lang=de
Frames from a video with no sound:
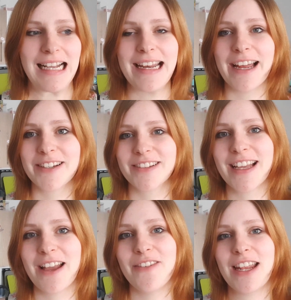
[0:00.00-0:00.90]
Keine Ahnung.
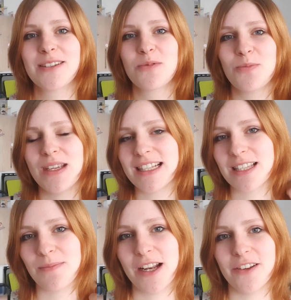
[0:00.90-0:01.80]
Vielleicht zum Spielen, dass
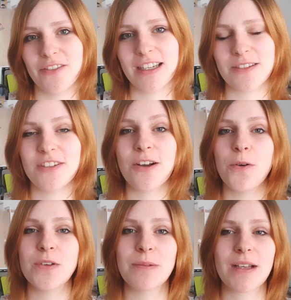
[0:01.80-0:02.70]
ich mal irgendwie das Video
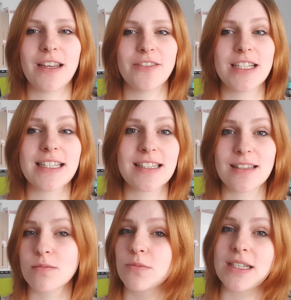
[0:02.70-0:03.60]
aufnehmen kann, weil jetzt
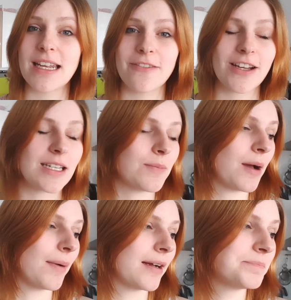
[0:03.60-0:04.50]
ist es momentan einfach nicht
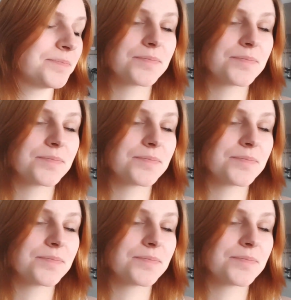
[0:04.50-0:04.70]
machbar.